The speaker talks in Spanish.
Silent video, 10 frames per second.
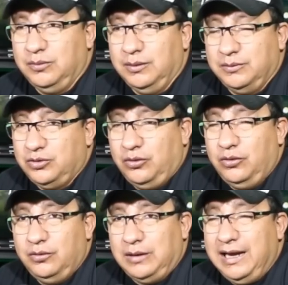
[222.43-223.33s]

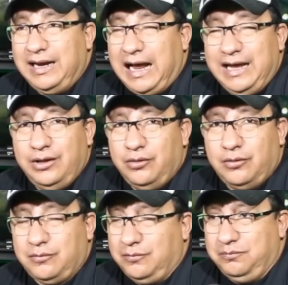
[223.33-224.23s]
son, han
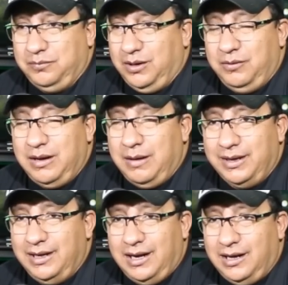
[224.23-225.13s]
caído de una
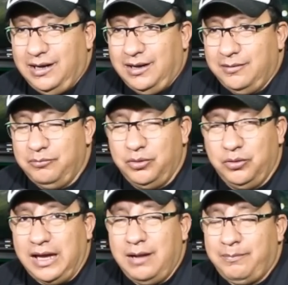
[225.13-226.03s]
manera
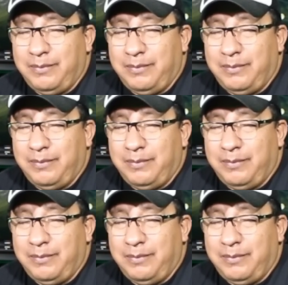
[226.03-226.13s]
brutal.